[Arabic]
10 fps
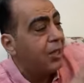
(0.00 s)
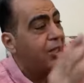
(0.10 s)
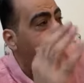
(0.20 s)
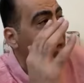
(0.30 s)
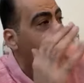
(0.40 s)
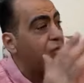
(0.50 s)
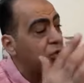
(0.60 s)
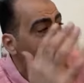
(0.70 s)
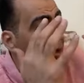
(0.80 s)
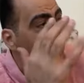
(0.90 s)
يعني
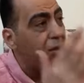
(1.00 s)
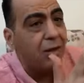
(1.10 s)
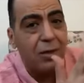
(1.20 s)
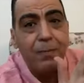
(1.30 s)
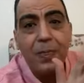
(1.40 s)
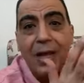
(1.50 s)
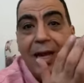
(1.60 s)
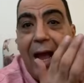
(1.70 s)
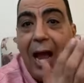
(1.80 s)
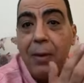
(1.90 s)
مفيش تقدير
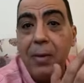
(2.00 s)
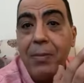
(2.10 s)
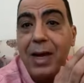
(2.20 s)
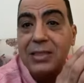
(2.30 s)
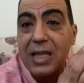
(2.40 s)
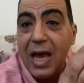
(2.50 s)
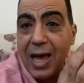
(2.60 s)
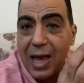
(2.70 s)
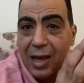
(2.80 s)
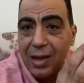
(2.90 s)
لحجم
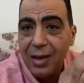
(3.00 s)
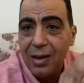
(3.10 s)
الماساه